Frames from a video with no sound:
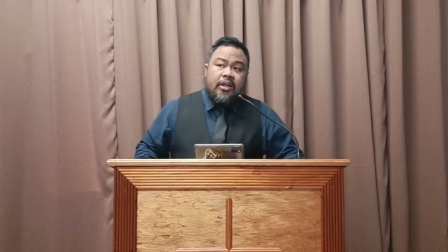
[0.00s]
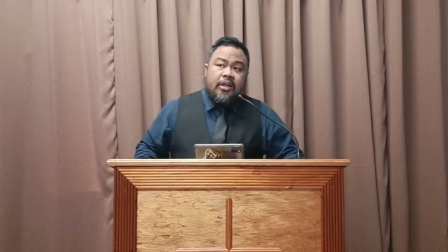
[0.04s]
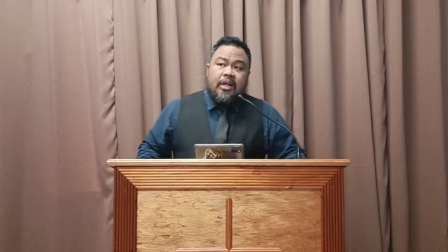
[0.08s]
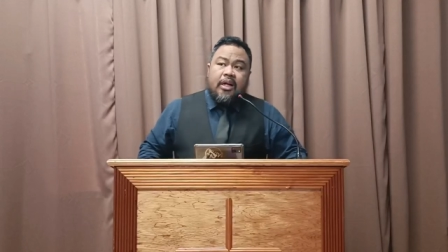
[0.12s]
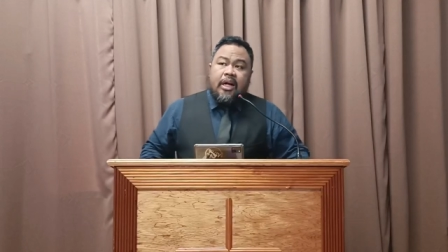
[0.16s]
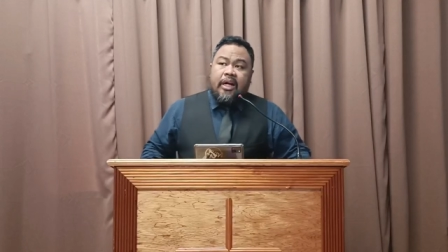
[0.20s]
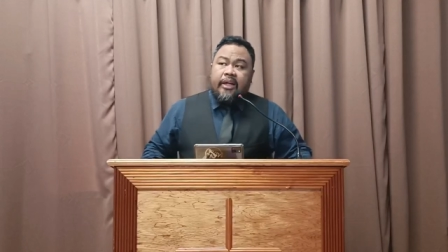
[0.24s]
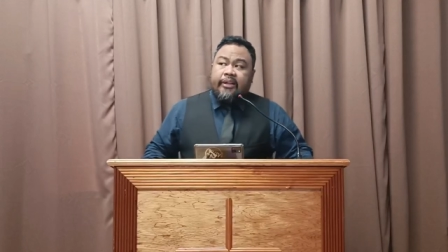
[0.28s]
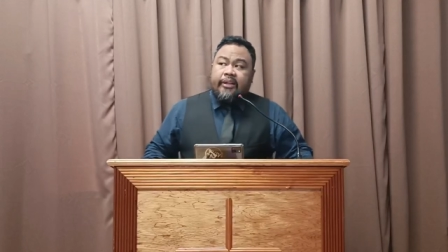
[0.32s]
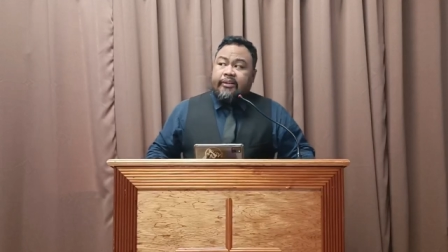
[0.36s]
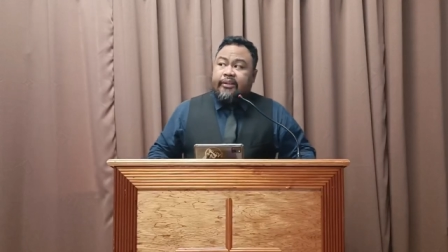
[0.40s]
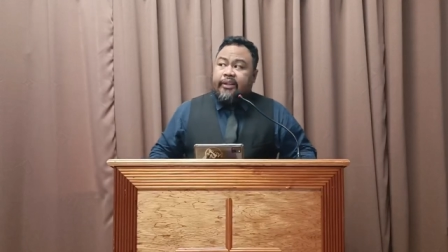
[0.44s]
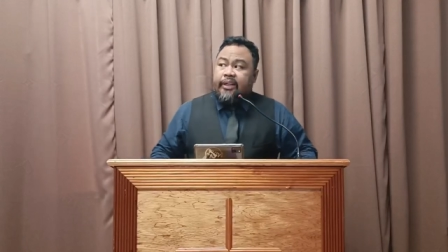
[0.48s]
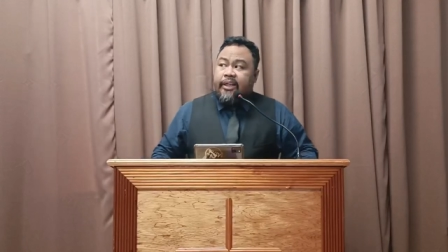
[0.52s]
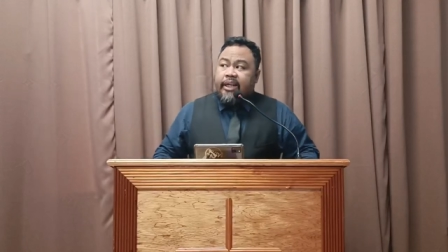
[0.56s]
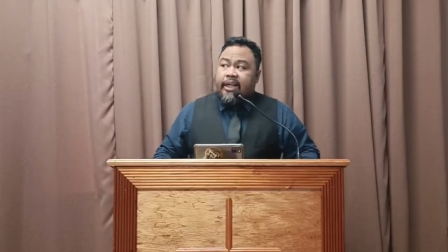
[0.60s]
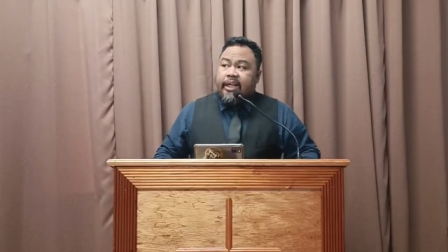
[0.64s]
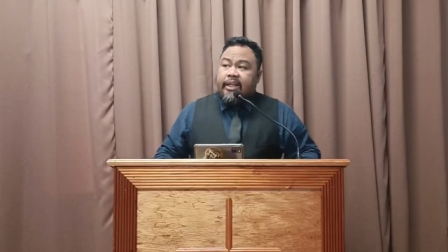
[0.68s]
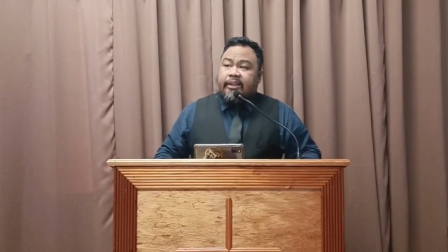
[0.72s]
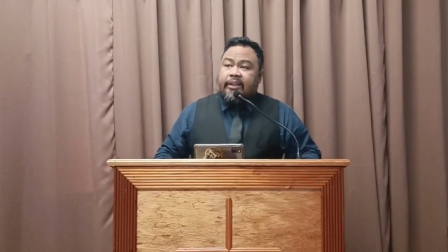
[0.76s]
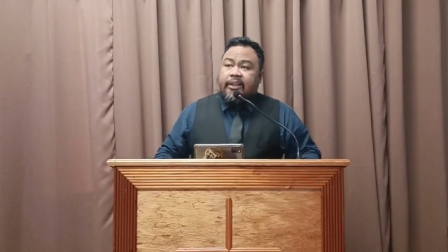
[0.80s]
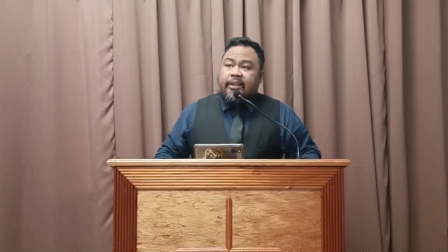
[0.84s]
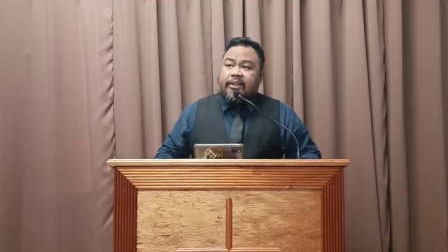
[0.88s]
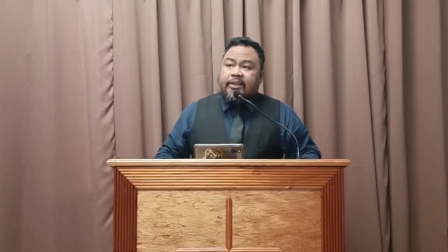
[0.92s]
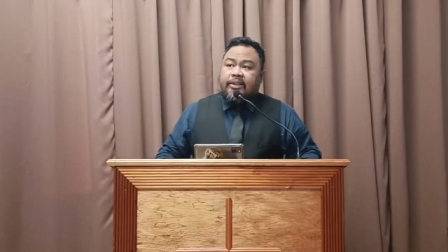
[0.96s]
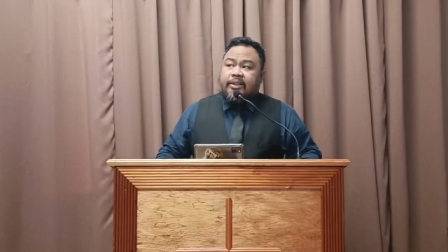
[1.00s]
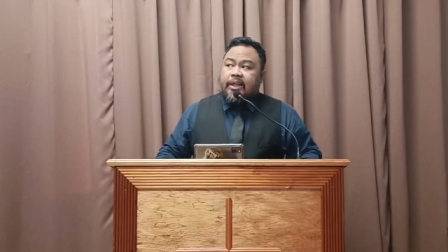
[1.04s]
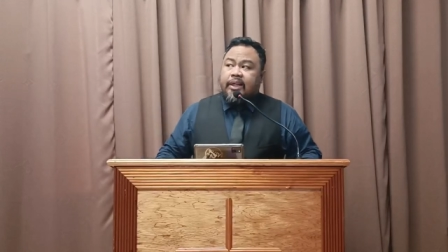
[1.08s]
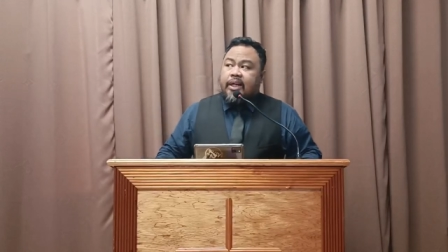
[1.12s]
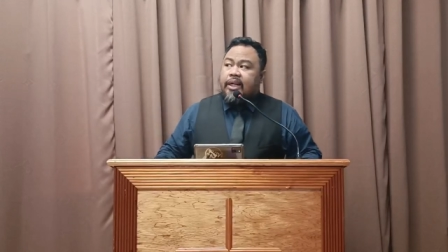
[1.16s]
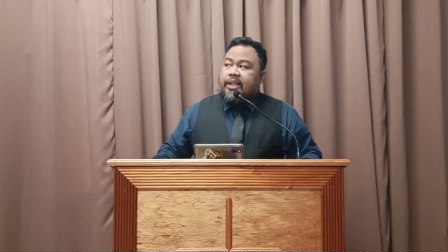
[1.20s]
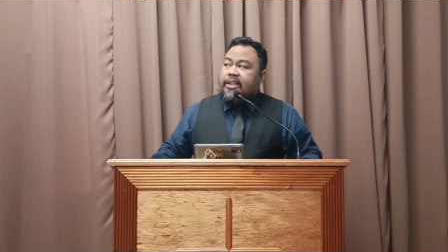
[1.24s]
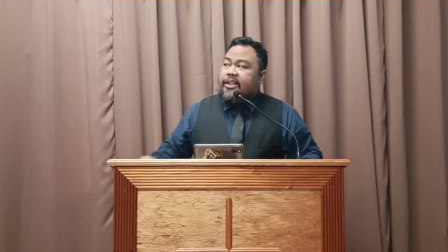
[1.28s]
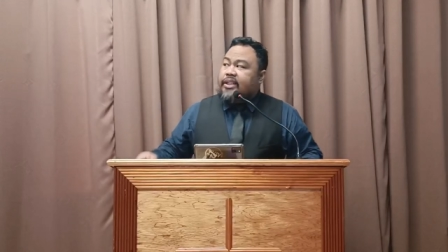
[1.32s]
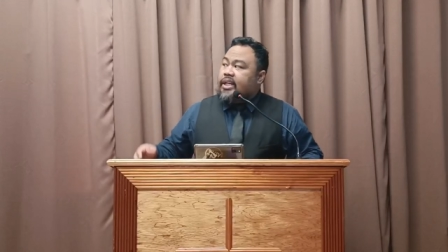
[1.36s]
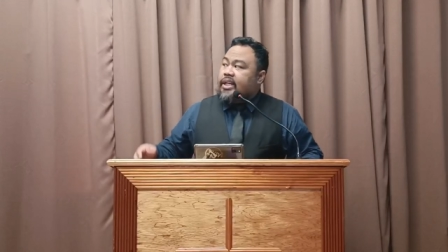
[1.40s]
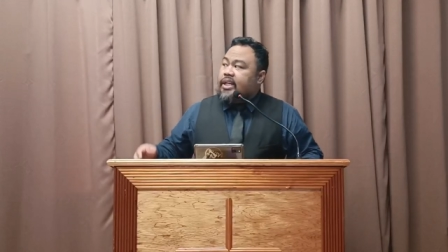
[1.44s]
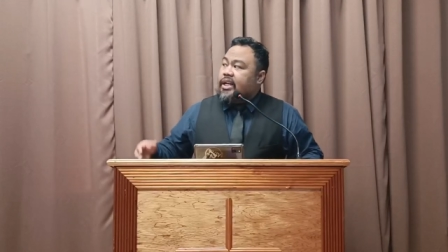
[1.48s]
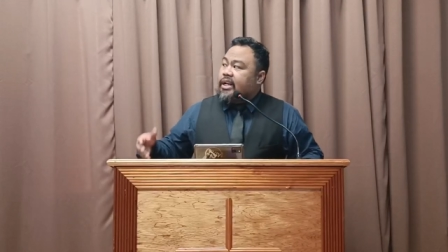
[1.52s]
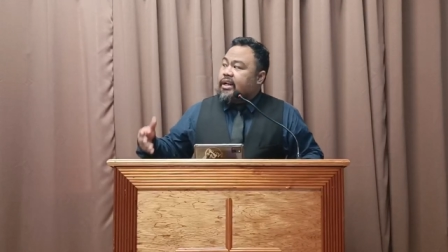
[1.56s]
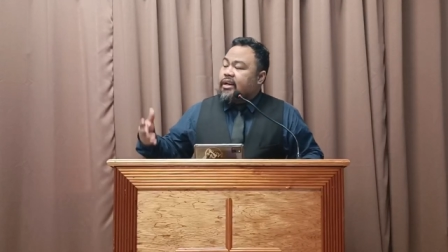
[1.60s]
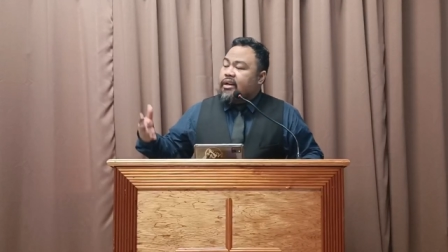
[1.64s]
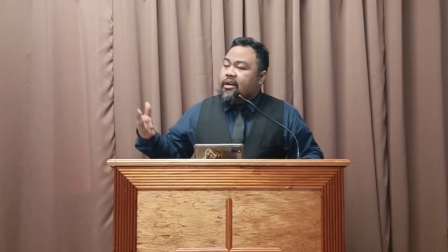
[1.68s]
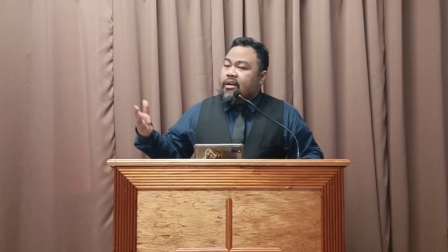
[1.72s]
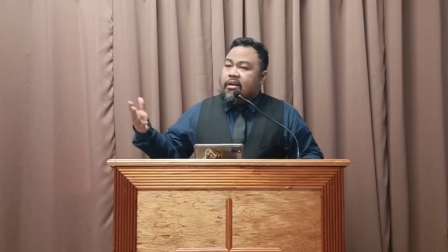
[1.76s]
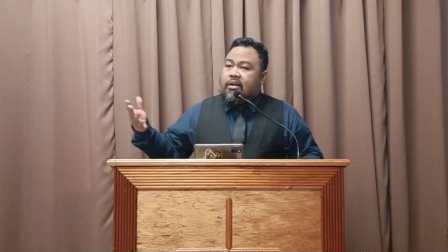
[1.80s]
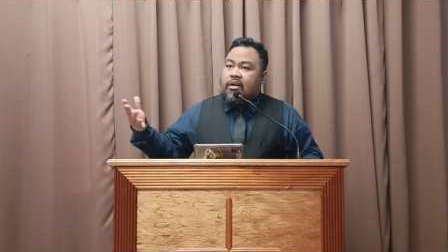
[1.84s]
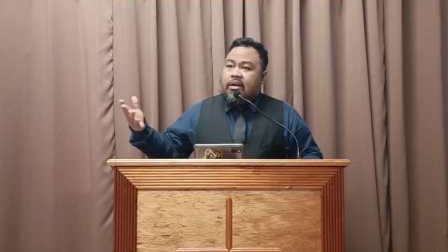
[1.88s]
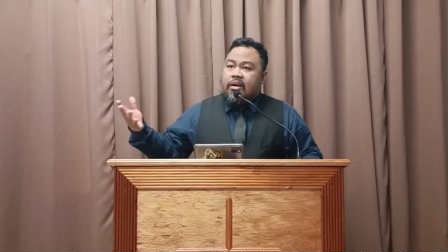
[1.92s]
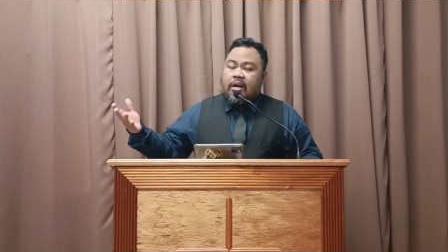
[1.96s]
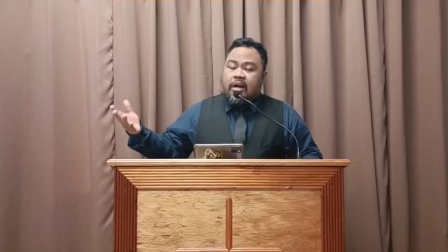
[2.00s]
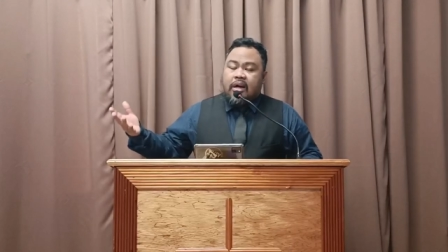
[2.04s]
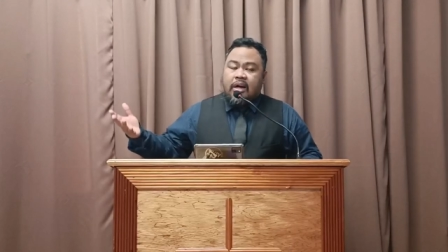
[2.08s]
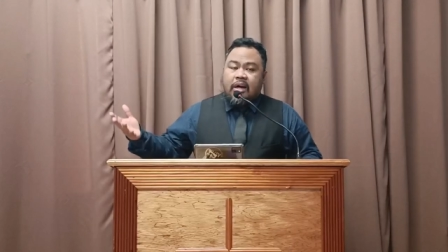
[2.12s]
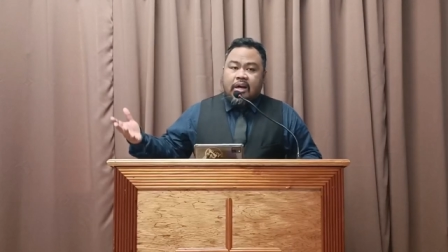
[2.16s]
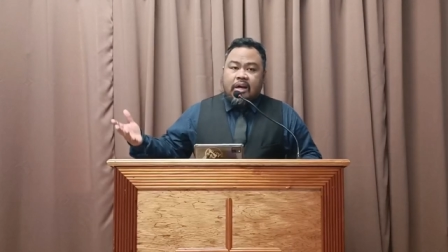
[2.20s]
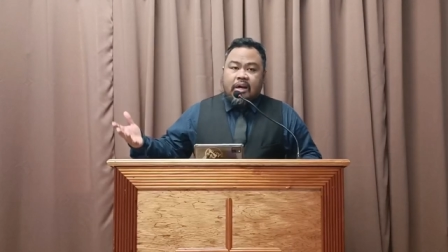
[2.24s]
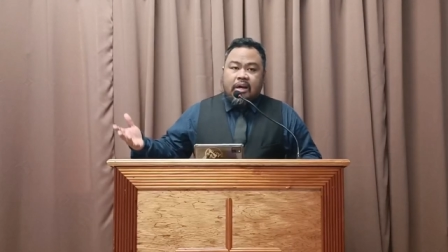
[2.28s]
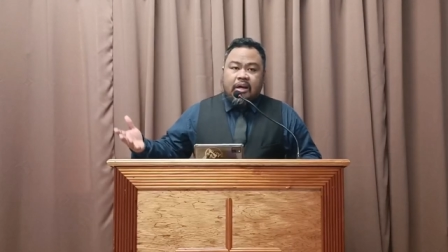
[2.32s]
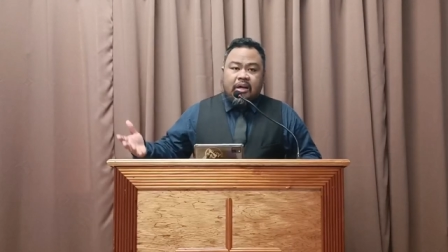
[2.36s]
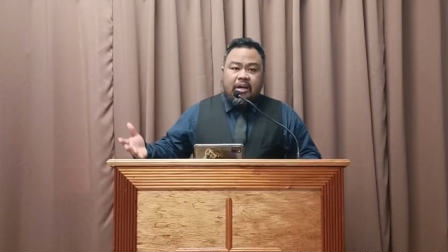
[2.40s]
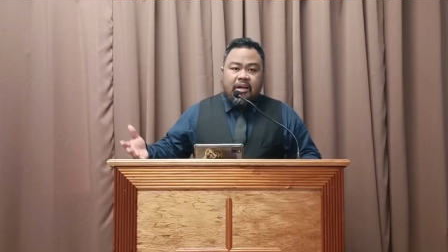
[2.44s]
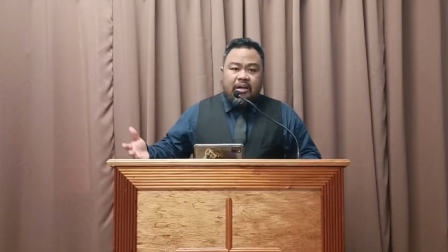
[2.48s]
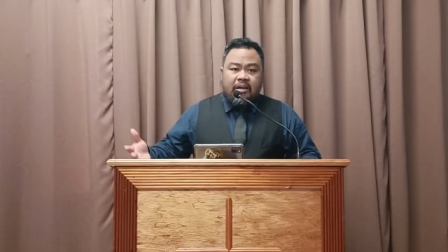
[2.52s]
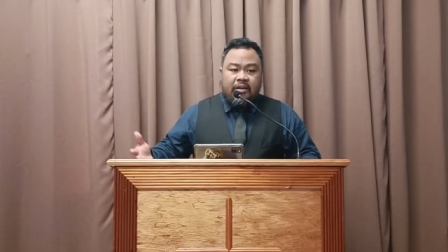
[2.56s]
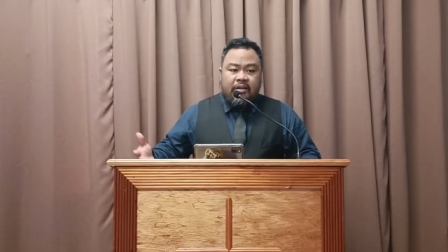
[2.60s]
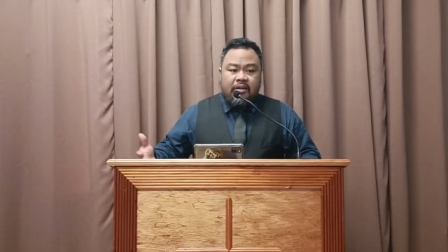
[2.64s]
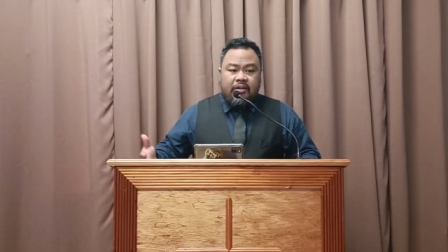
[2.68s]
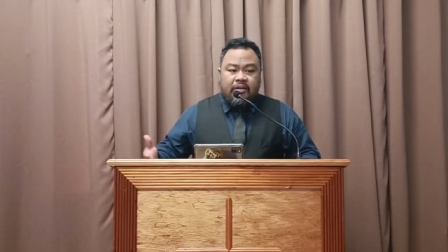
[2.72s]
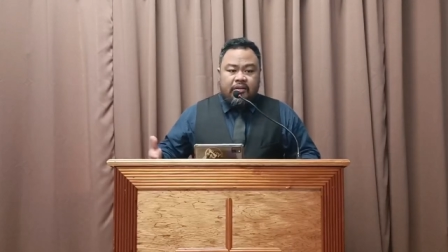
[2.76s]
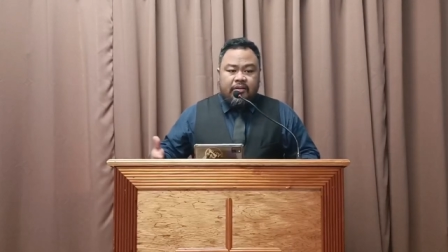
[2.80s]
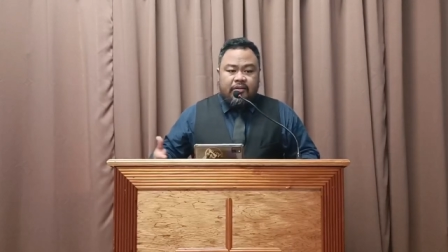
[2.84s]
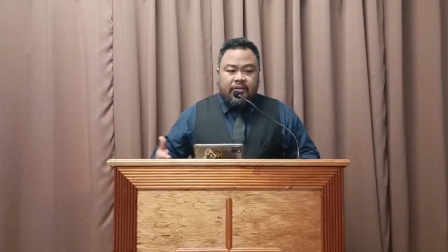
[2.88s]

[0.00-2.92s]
at related sa kanyang uh,